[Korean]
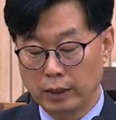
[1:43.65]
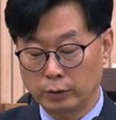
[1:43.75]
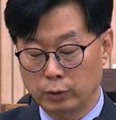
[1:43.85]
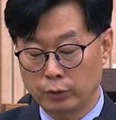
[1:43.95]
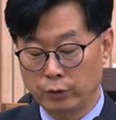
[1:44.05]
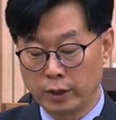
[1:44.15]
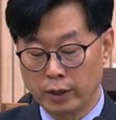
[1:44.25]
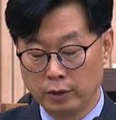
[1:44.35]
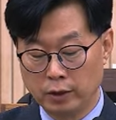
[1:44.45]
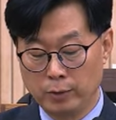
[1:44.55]

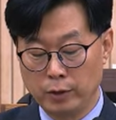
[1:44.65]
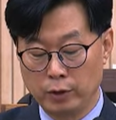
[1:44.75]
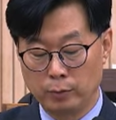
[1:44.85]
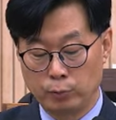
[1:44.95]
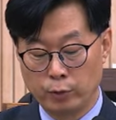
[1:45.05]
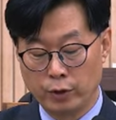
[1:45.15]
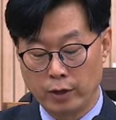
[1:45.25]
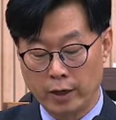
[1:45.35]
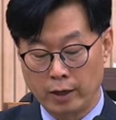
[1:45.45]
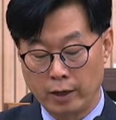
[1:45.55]
사저로서의 의미를
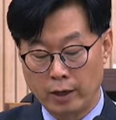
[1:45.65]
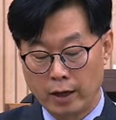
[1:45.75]
부여해